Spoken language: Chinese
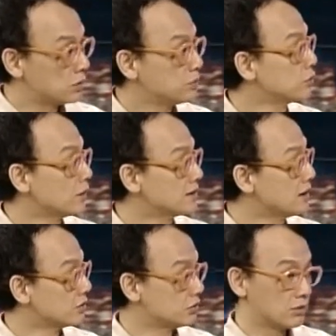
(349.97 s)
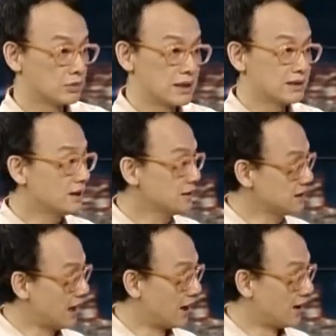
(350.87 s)
我都不送他上学，我在
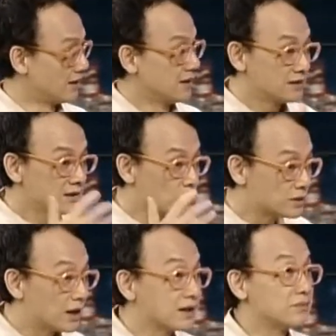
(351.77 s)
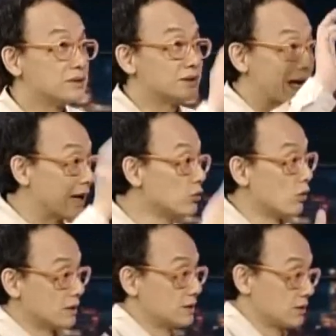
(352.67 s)
乡下，甚至我教他怎么去采
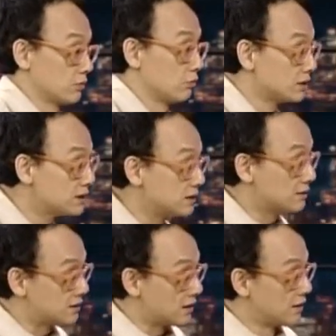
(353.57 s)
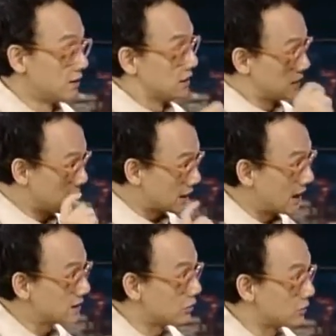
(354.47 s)
果子过日子。现
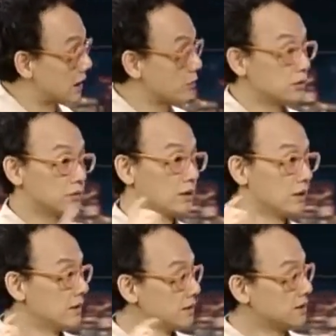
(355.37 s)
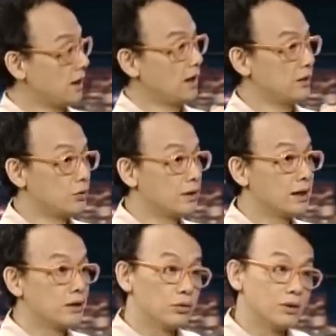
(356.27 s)
在开始有这样，在云
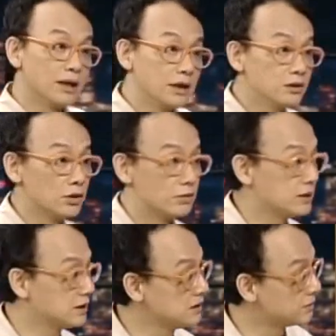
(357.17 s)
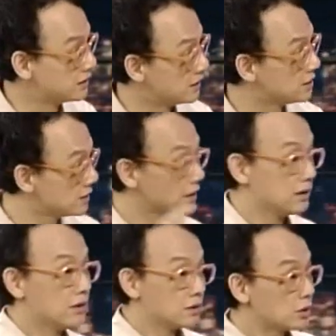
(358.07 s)
云南的有一些日本人，云南
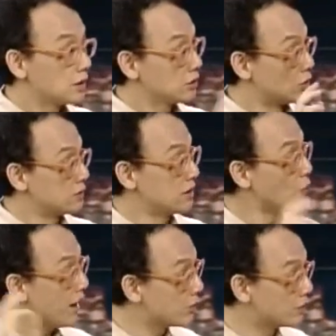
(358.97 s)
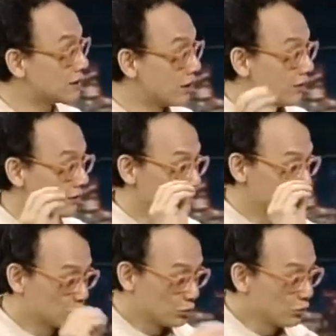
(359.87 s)
有，对，有一些外国人到
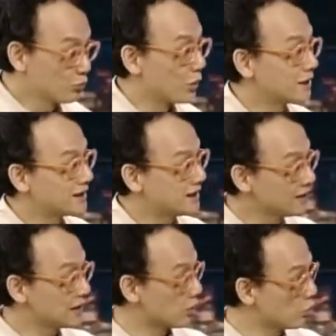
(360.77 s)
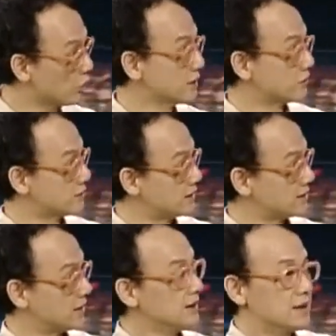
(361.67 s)
中国的乡下过这种
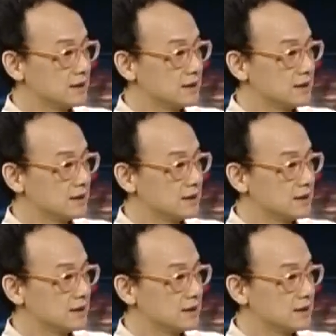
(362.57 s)
日